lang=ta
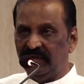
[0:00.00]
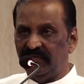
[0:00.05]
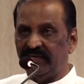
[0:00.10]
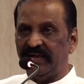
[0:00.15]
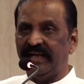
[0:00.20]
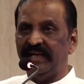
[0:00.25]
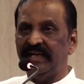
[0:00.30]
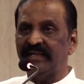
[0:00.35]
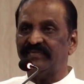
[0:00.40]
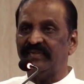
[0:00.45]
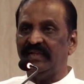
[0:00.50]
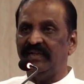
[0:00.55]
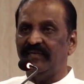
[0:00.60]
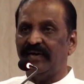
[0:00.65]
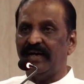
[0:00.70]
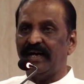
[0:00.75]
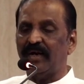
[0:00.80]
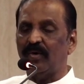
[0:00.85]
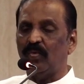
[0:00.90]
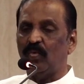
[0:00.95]
இவர் என்ன
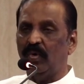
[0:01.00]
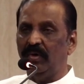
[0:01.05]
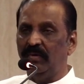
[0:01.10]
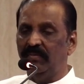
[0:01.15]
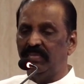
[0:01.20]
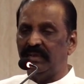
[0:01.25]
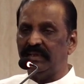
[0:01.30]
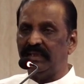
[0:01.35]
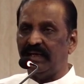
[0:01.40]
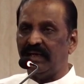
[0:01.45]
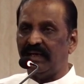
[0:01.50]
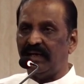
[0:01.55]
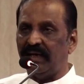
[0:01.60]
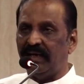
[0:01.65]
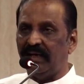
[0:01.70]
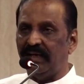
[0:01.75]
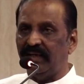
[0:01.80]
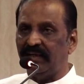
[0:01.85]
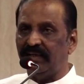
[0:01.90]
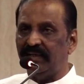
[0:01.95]
செய்வார் ஒன்பதே
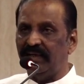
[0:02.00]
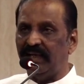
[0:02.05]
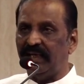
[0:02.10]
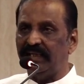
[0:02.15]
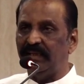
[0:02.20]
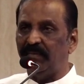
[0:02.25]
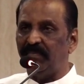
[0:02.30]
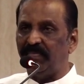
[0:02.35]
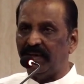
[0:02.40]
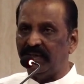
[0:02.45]
காலுக்கு அந்த